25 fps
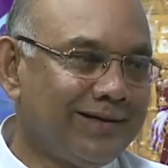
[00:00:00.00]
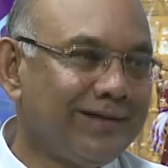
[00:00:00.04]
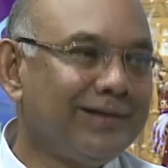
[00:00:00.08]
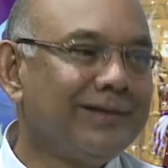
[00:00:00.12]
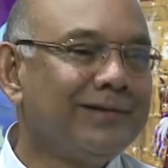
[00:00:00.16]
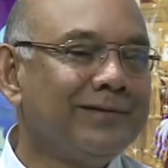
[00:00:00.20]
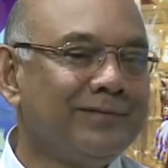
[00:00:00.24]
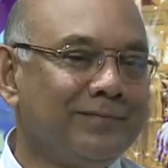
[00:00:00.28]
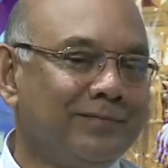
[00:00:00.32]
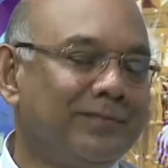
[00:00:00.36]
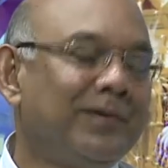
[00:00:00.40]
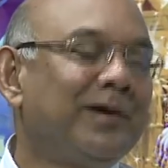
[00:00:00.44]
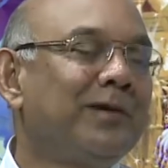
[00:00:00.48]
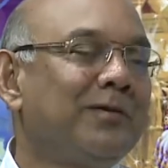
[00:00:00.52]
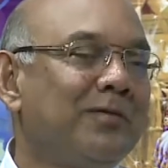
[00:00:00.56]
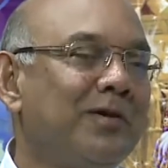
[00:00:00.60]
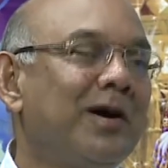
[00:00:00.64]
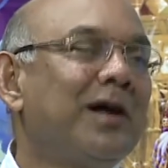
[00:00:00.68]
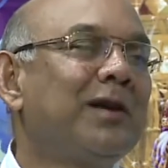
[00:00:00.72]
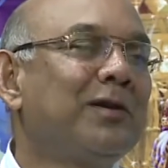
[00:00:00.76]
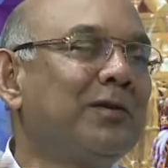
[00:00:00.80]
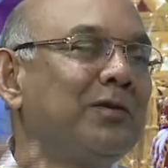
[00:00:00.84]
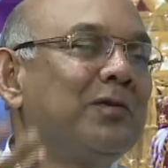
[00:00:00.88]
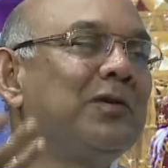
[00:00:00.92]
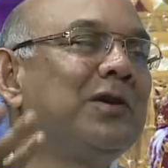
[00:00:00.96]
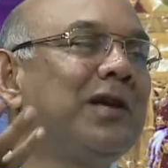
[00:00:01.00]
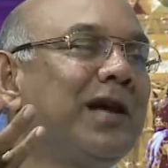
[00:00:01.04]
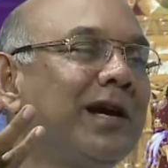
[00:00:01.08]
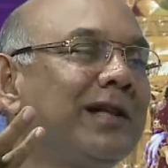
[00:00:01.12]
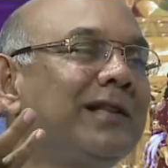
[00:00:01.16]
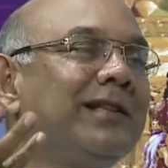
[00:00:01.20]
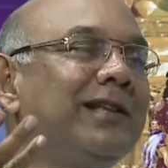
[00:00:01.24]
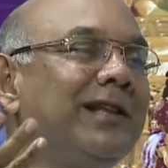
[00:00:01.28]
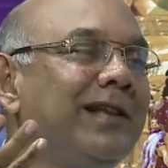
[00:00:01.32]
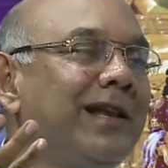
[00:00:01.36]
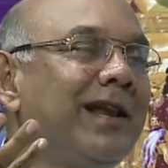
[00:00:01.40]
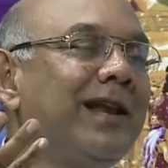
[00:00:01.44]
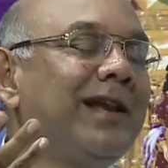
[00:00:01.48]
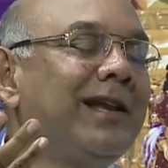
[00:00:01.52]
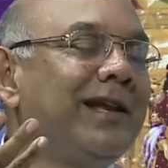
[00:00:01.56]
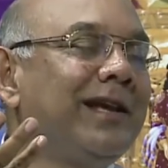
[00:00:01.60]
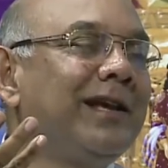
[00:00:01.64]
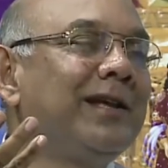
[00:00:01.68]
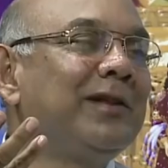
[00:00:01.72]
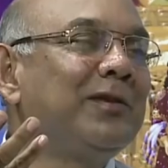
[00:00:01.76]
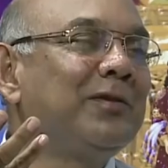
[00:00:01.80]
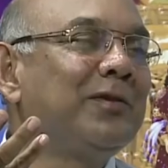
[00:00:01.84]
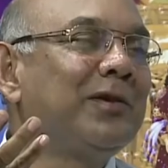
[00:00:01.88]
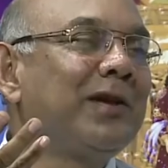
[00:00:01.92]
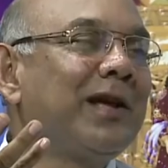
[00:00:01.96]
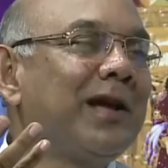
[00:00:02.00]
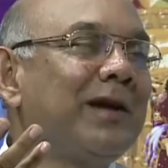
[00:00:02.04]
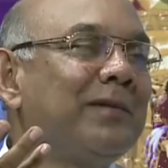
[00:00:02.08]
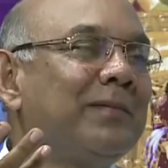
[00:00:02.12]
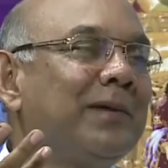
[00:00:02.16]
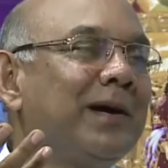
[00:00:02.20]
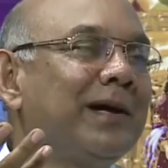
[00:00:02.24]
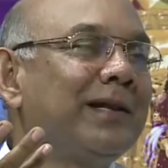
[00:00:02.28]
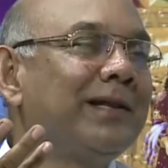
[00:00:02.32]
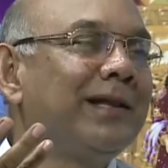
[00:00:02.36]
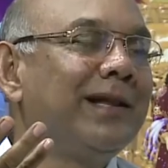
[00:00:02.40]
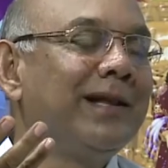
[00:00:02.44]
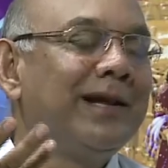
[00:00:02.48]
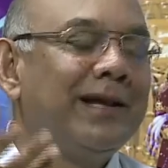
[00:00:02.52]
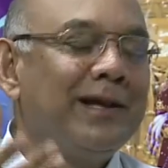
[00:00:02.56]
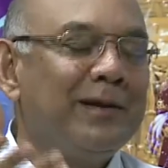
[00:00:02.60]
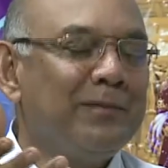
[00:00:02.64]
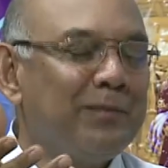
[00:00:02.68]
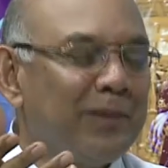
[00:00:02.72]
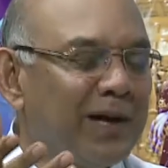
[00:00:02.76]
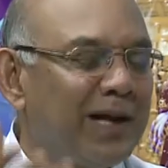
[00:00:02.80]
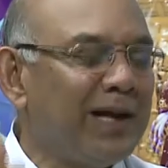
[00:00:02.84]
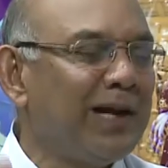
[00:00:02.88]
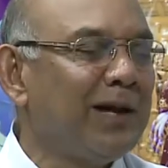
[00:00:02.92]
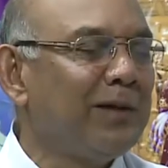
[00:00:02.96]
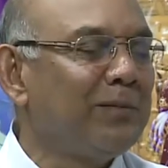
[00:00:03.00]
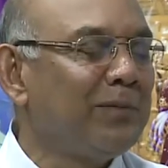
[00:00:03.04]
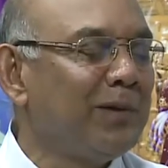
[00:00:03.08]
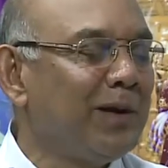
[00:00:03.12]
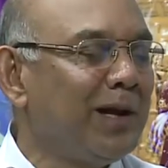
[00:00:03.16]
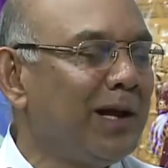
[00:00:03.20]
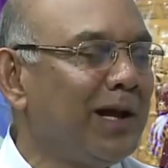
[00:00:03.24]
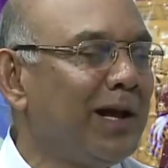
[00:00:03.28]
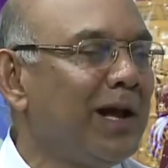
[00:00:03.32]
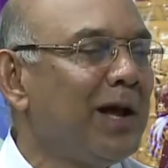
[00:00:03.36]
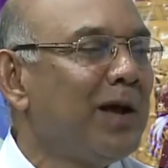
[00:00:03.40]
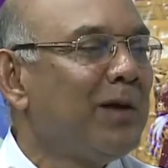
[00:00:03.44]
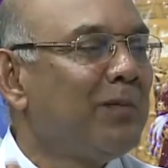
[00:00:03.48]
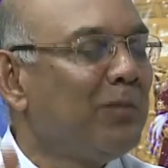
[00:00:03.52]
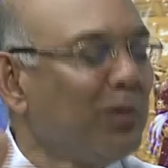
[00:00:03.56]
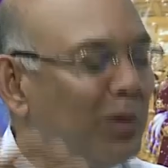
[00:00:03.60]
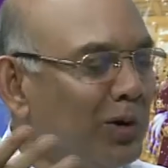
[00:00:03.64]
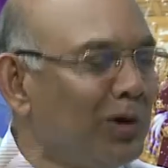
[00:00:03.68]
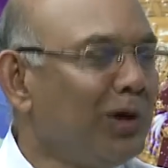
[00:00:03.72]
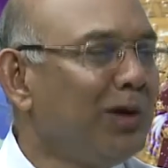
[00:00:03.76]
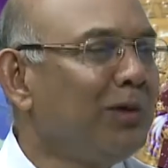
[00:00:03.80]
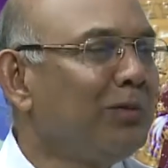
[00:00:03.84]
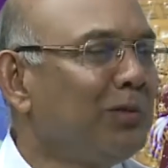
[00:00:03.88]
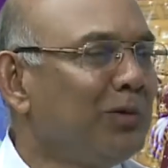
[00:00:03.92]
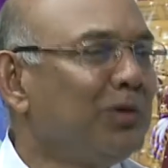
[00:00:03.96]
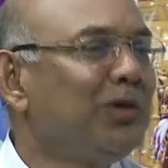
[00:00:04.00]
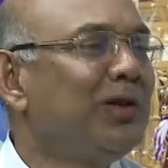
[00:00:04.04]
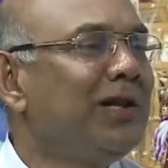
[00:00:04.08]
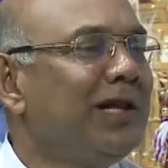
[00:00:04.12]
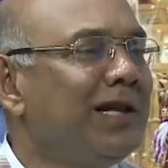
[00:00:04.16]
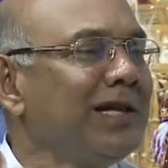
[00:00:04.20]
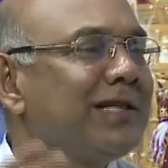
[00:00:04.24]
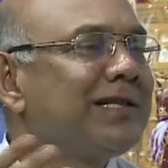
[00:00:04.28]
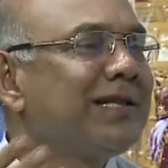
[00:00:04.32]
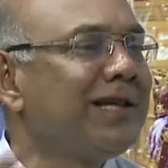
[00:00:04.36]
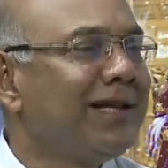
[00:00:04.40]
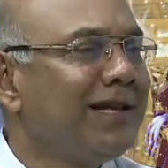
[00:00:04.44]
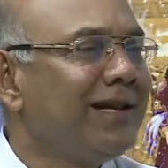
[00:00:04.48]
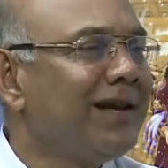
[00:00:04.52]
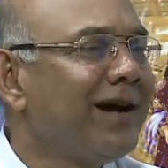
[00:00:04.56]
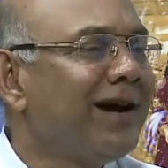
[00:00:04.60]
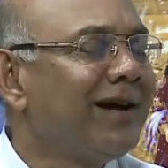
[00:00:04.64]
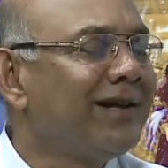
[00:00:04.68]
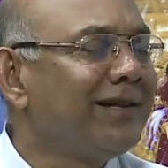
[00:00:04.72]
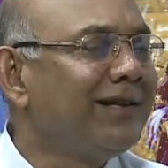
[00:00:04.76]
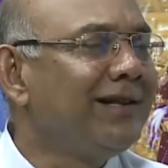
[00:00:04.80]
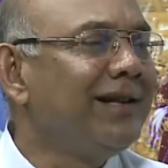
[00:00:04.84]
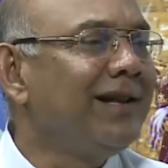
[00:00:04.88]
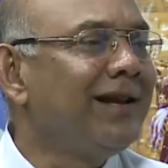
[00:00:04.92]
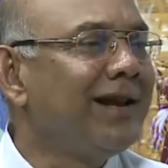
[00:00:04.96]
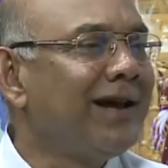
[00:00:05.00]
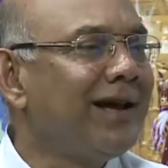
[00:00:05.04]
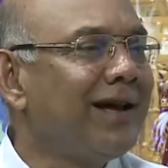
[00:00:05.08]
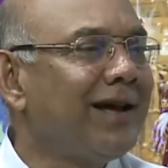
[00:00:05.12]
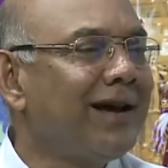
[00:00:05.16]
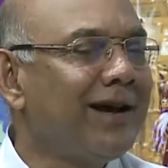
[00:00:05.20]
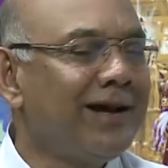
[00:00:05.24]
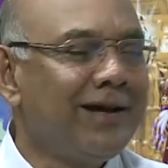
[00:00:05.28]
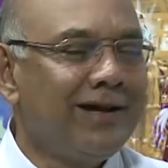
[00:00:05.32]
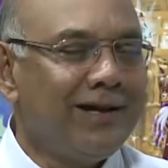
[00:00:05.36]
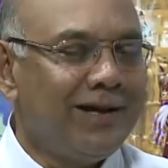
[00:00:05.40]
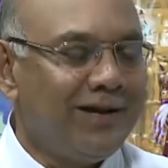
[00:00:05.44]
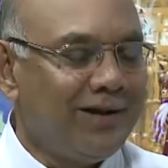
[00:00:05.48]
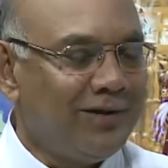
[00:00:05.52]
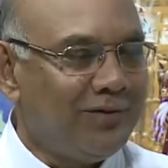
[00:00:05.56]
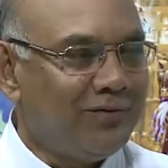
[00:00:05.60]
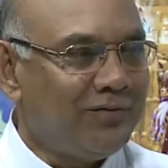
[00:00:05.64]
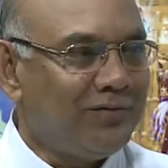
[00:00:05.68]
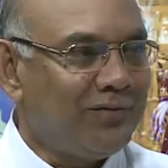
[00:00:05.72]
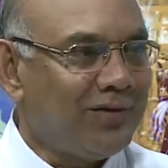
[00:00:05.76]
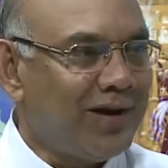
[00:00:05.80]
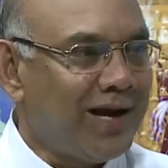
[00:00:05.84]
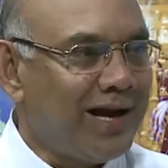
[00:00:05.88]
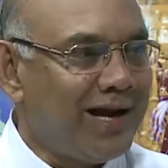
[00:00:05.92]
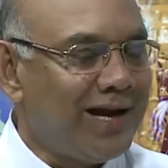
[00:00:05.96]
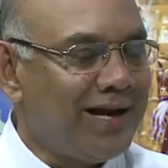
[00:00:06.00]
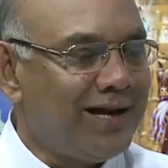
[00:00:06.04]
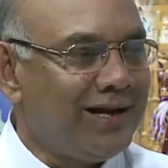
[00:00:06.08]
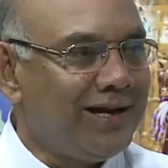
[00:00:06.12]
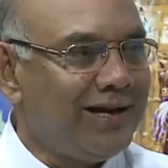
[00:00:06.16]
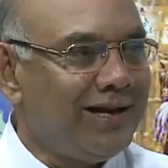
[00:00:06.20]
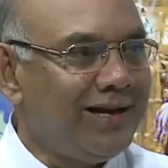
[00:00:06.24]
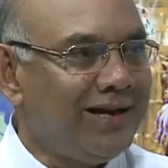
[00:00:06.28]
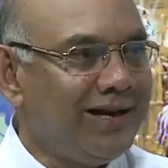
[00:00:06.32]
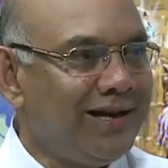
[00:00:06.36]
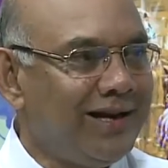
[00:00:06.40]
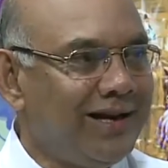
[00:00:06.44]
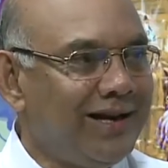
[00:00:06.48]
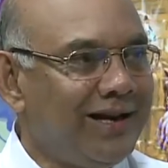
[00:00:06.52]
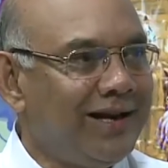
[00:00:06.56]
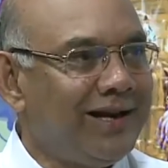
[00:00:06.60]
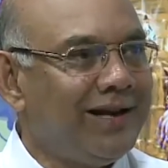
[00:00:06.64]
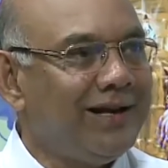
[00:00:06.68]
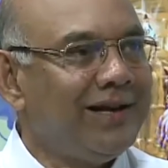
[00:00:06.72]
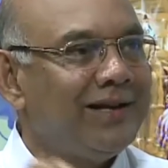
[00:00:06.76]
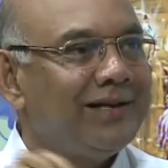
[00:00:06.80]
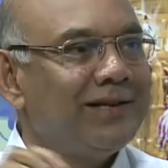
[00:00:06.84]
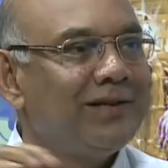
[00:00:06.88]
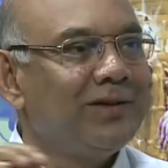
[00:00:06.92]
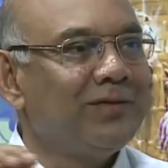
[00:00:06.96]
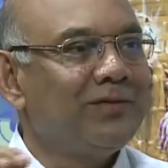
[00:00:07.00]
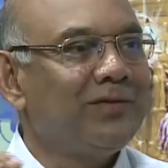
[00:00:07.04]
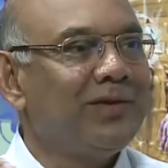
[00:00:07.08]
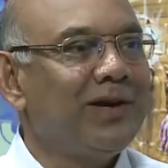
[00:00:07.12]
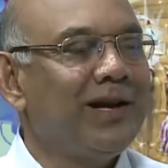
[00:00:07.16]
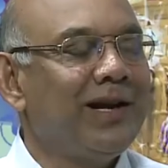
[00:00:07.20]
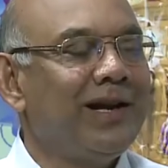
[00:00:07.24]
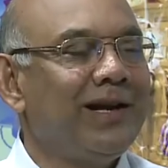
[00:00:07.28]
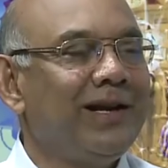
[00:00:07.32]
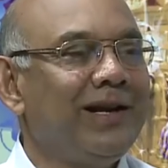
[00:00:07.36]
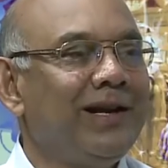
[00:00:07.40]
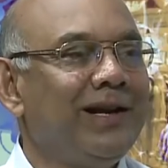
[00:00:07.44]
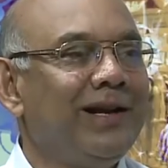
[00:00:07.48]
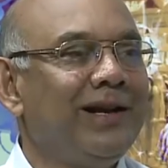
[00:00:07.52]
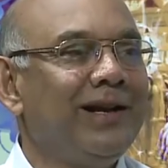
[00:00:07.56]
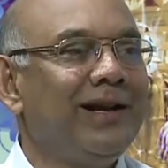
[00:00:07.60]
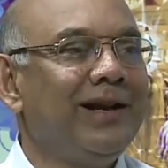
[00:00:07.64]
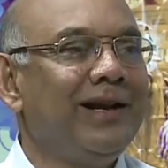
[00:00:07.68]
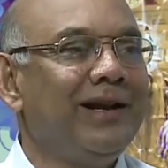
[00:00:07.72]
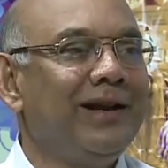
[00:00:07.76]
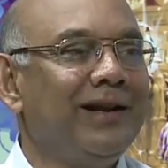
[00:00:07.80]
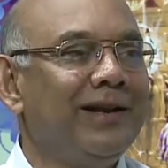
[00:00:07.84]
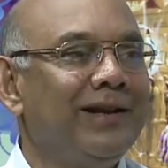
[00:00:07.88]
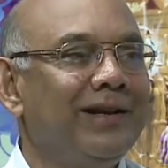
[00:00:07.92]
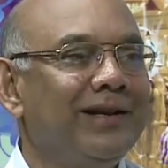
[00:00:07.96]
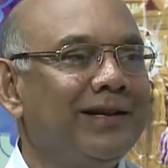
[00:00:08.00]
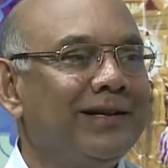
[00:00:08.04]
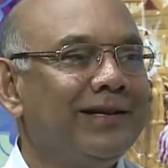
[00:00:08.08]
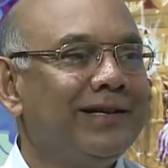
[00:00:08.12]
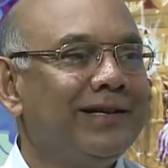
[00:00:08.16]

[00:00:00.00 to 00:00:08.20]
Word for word: भगवान को याद दिलाने की तो क्या बात लेकिन मैंने अपने भोली बुद्धि से याद दिलाया ए फ्रेंड इन नीड इज ए फ्रेंड इन डीड